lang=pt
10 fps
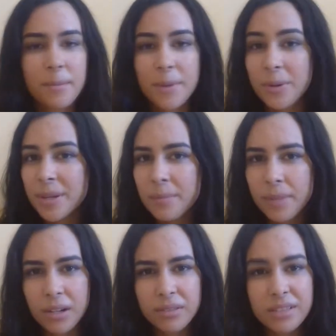Meu
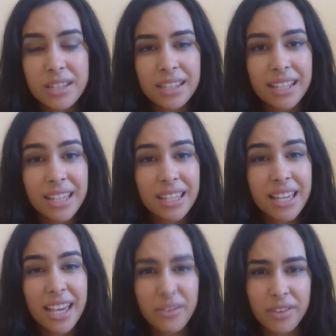irmão, você tem
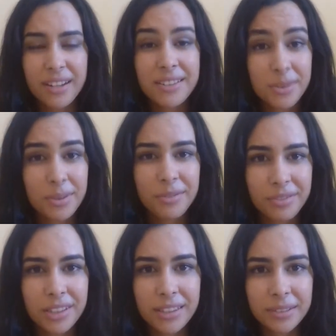que rever a sua
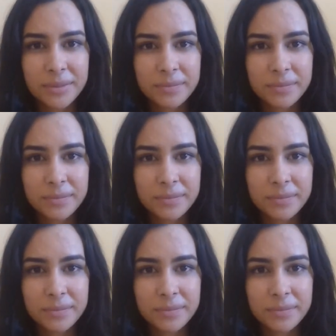vida.